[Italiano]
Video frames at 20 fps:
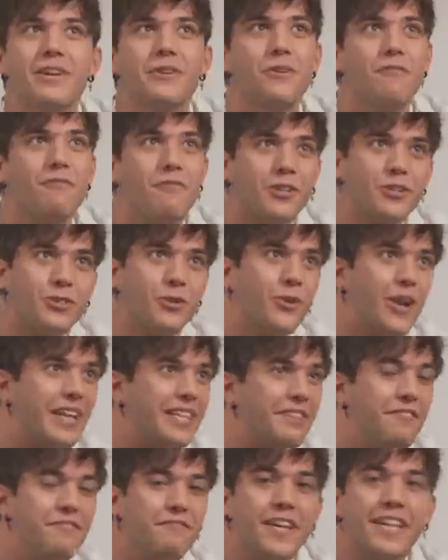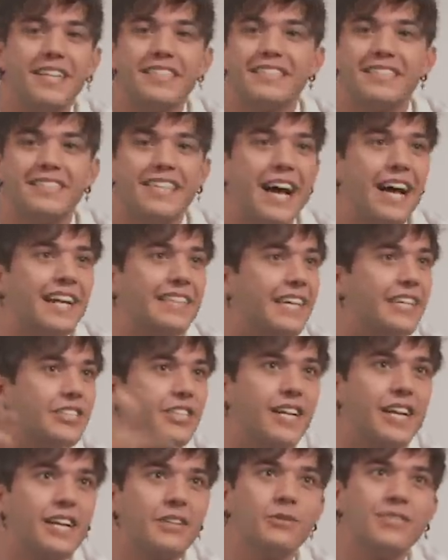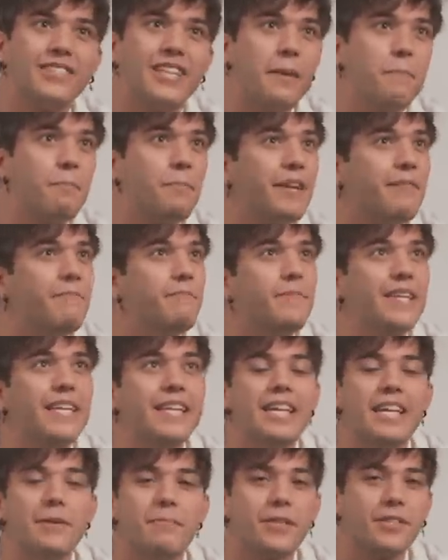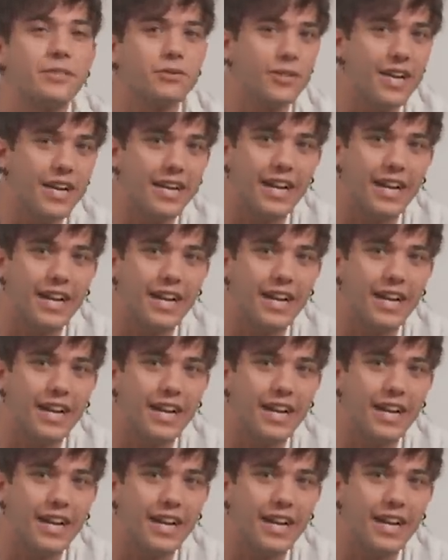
non facevo la differenziata, c'erano sempre mille persone